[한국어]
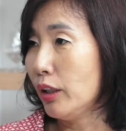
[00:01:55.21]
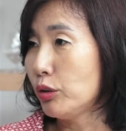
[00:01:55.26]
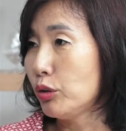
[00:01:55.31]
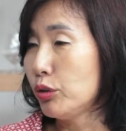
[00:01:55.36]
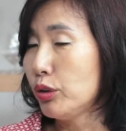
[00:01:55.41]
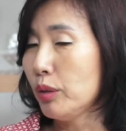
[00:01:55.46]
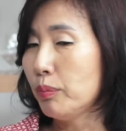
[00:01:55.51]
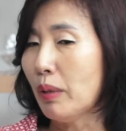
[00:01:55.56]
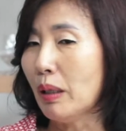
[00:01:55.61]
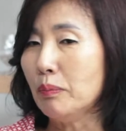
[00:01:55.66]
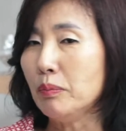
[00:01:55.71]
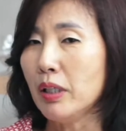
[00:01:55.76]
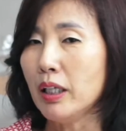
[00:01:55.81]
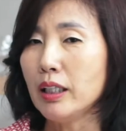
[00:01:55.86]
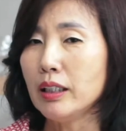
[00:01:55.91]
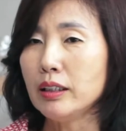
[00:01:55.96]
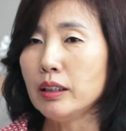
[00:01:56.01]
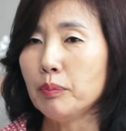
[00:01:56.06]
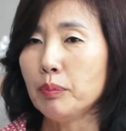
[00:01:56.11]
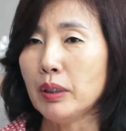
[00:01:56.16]
예, 주중에 밤
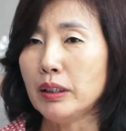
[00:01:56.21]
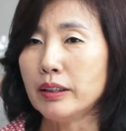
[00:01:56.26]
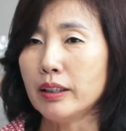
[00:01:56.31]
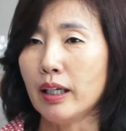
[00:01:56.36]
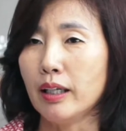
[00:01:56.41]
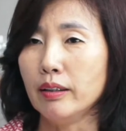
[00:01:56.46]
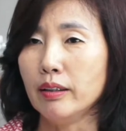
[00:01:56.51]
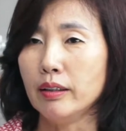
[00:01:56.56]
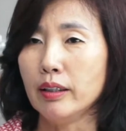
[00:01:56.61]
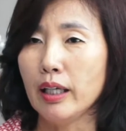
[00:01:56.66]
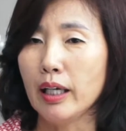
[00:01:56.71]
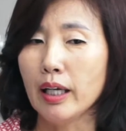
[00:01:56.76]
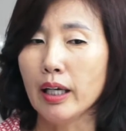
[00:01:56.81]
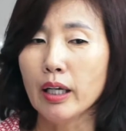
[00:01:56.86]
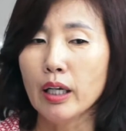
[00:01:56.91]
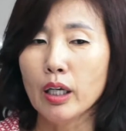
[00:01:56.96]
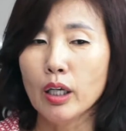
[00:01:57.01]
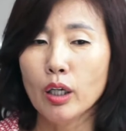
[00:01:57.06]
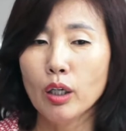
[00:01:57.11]
11시에 편성하는데